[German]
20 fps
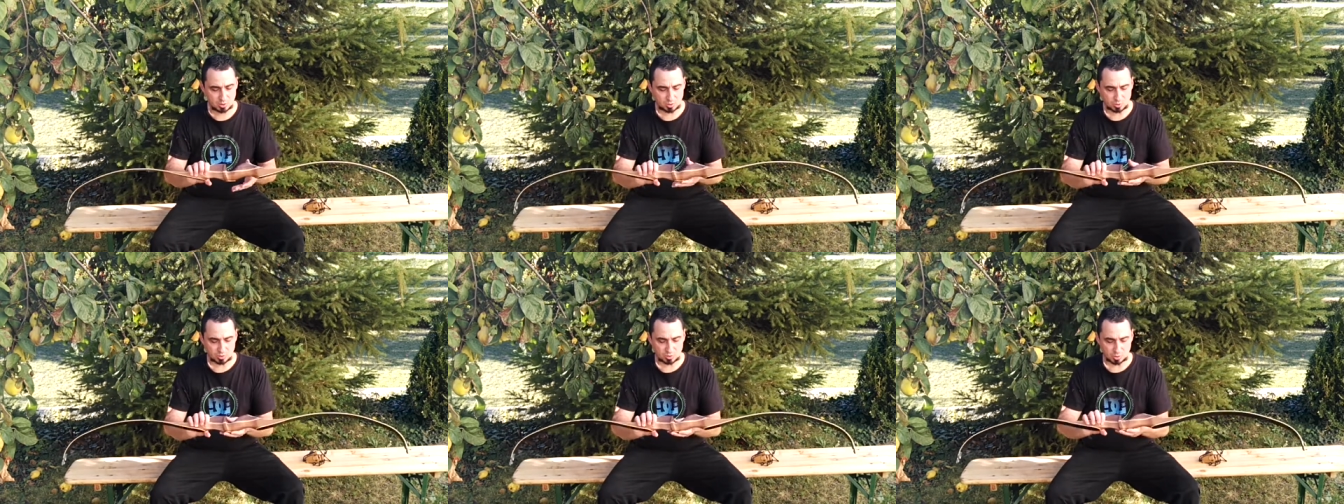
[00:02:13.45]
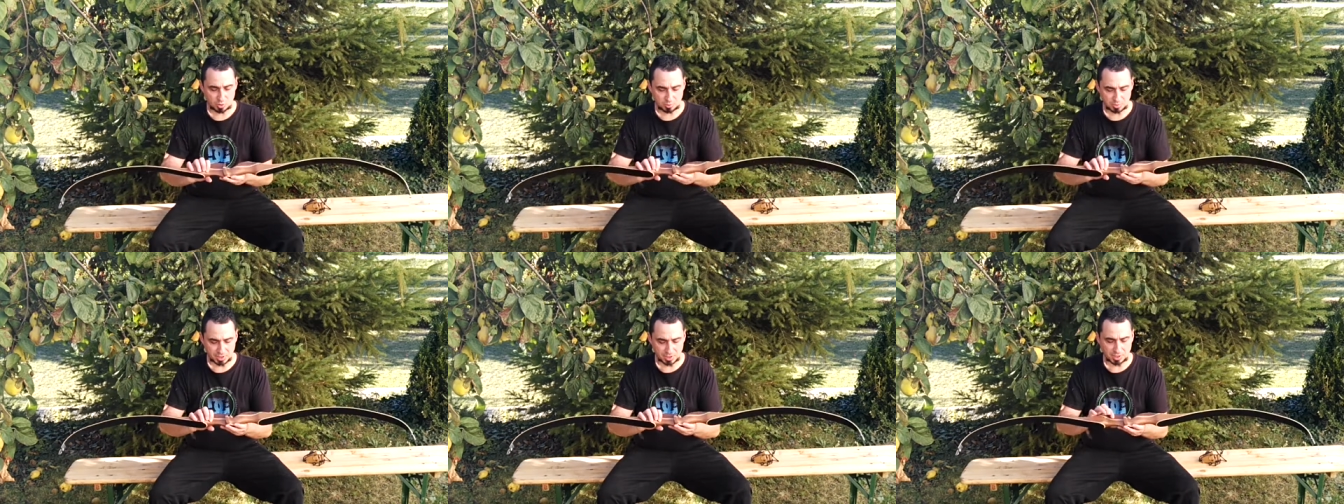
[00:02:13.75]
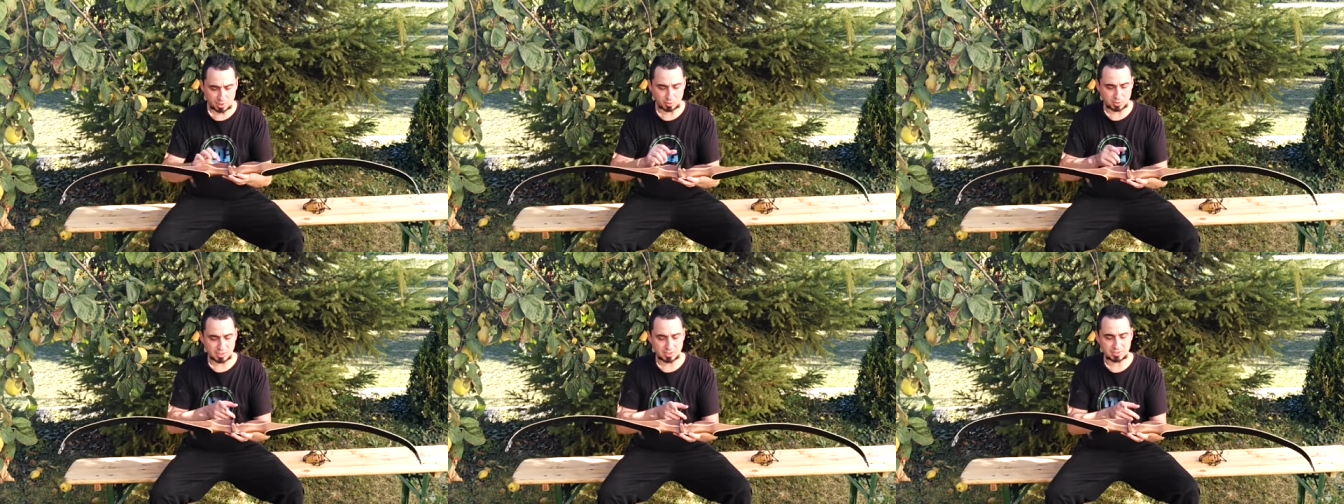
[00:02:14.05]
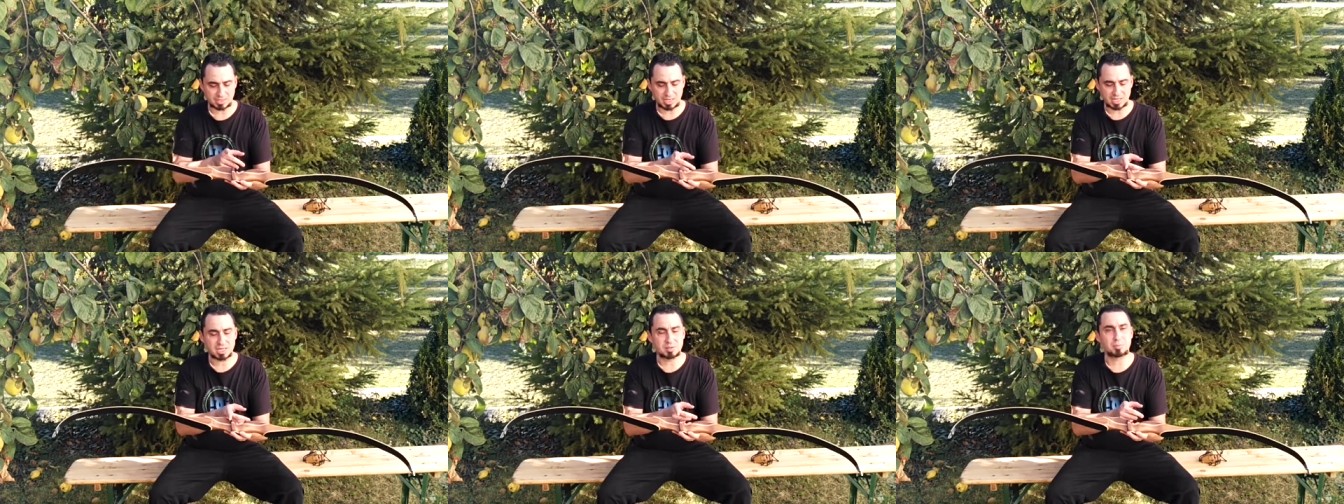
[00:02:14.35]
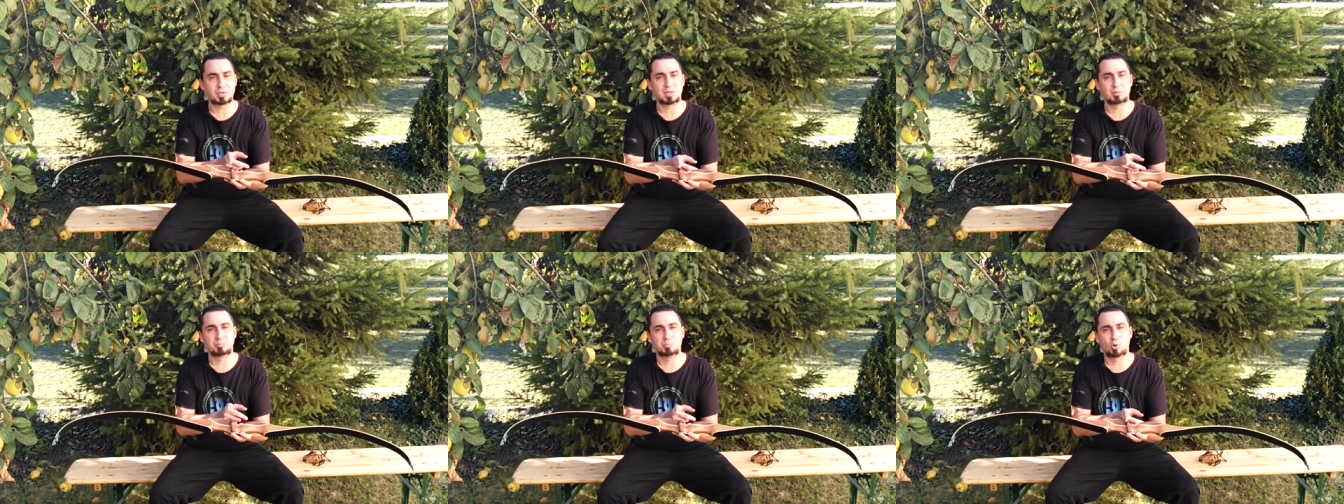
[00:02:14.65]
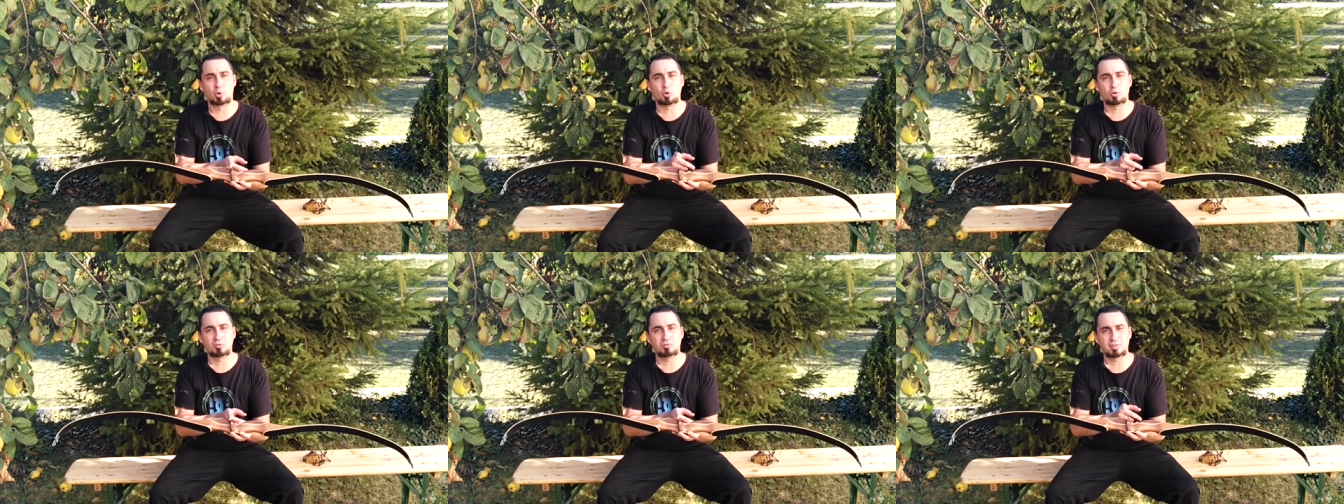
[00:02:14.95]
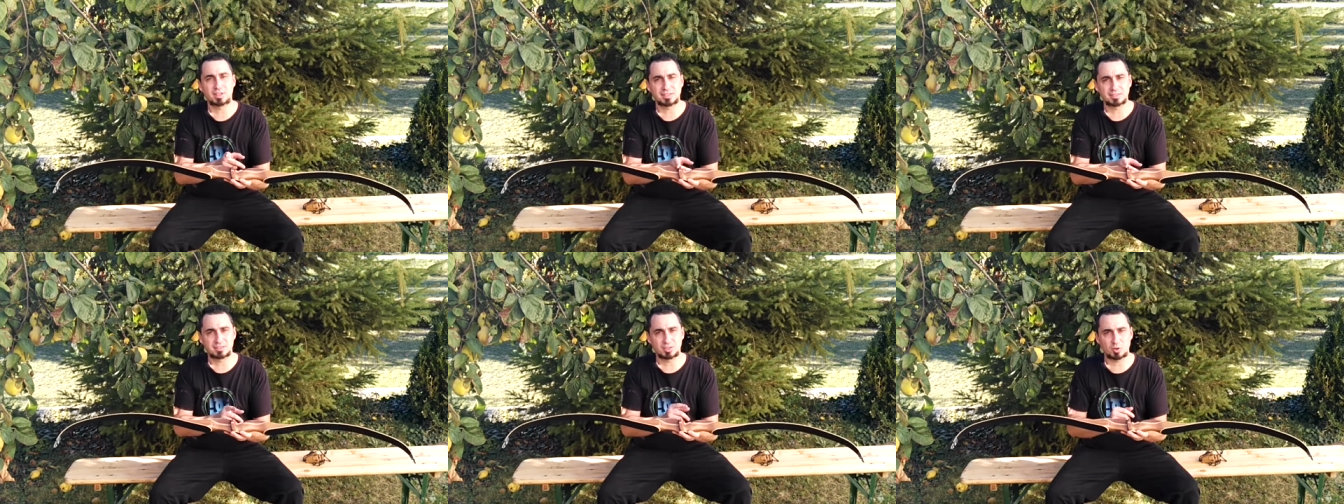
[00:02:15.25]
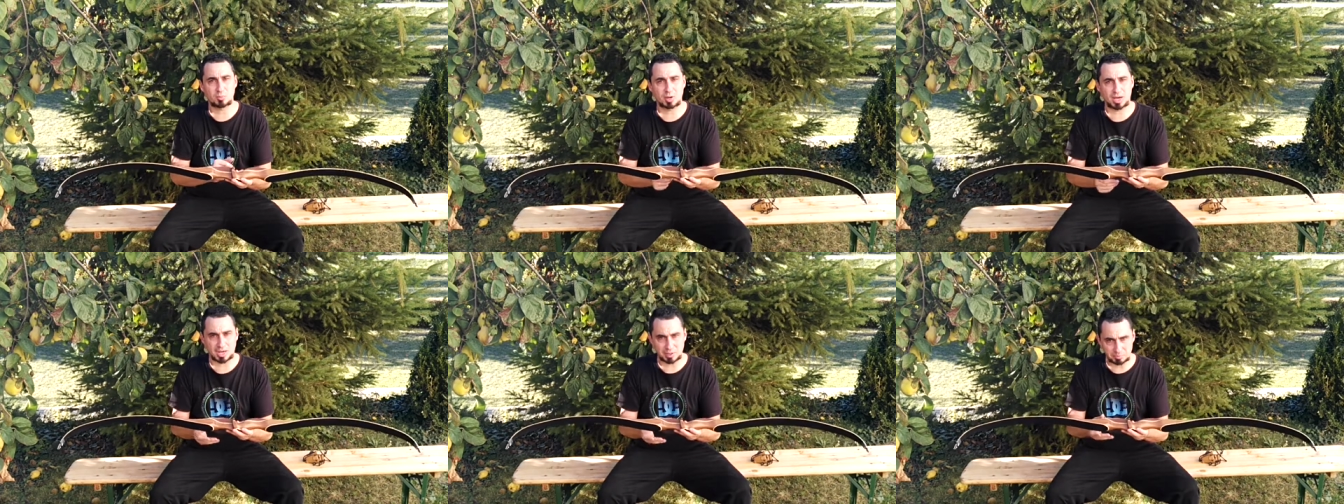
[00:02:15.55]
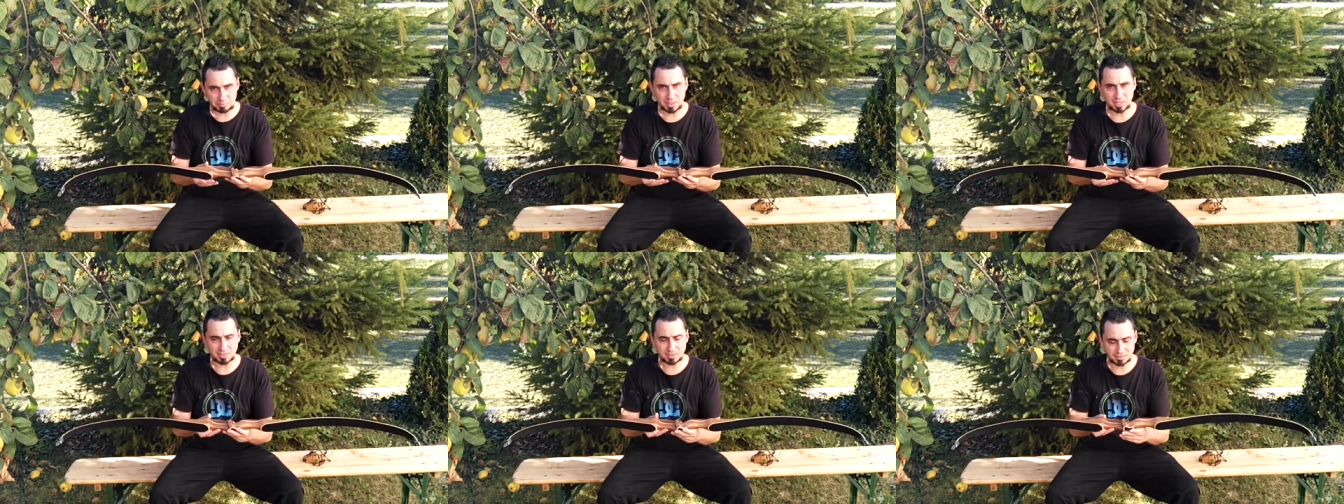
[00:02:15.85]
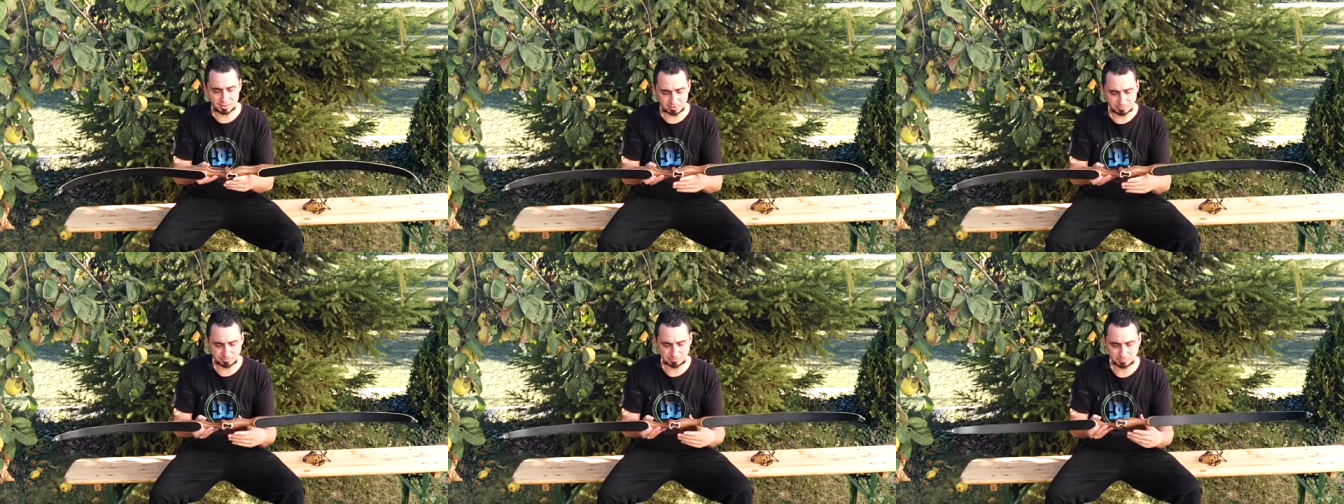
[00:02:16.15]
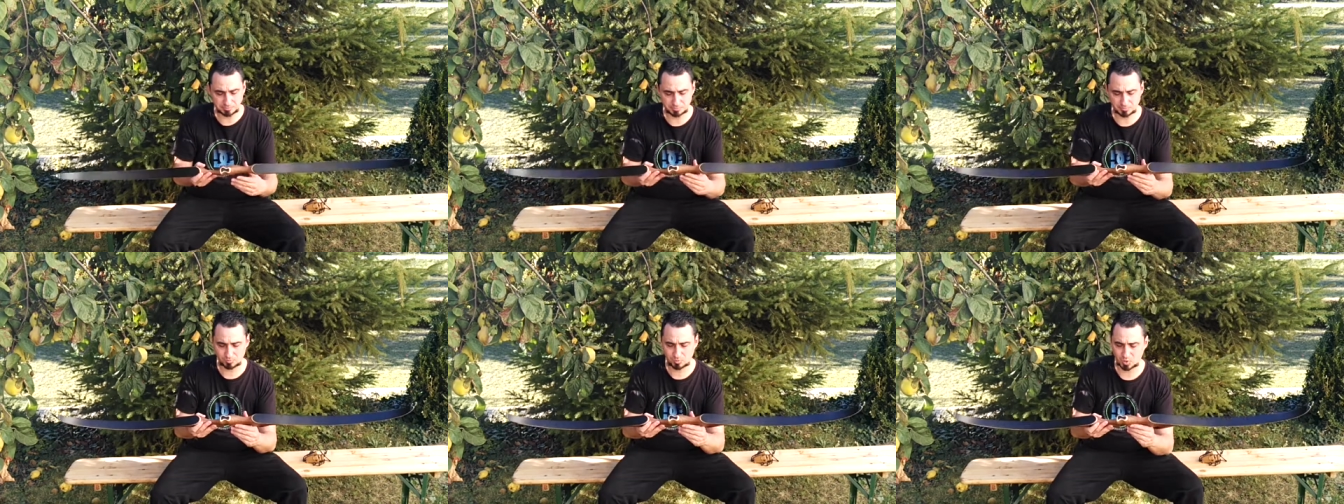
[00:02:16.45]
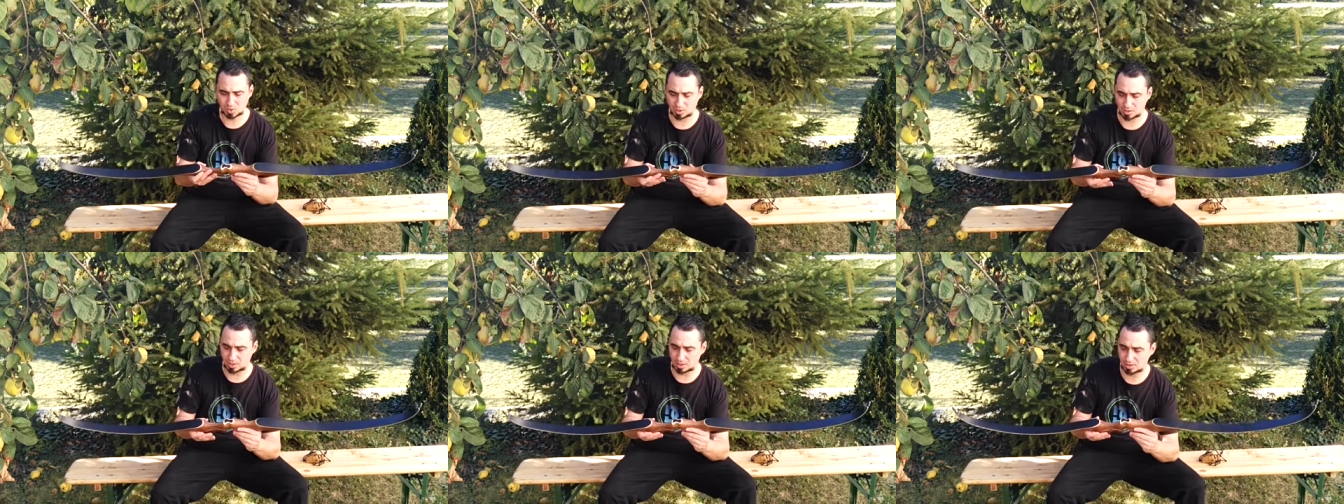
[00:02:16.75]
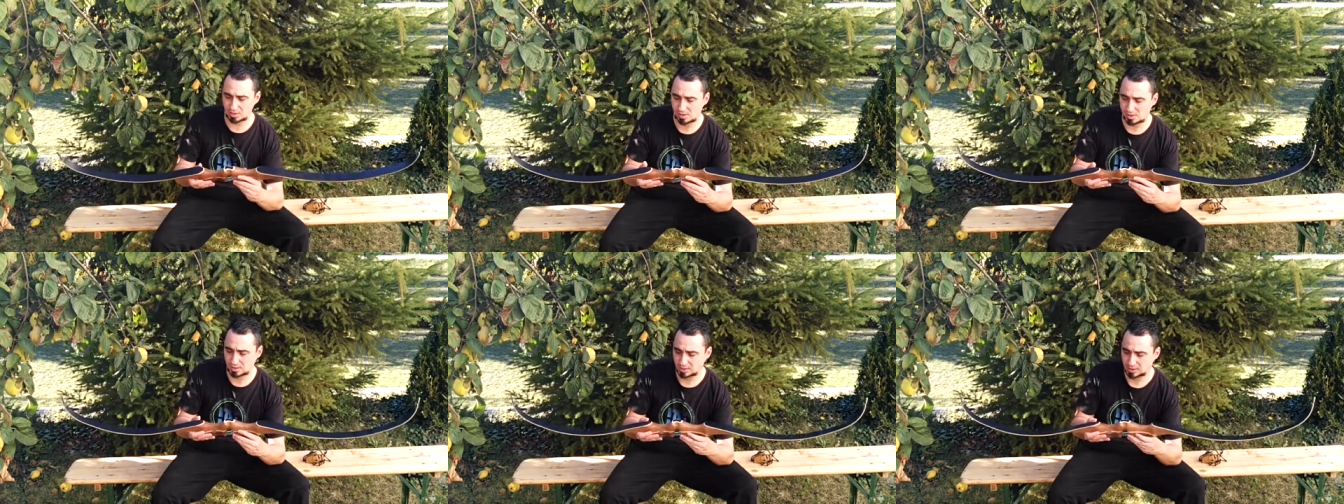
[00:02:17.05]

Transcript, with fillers: und ob dann auch die Sehne mit dem Bogenfenster übereinpasst. Ja?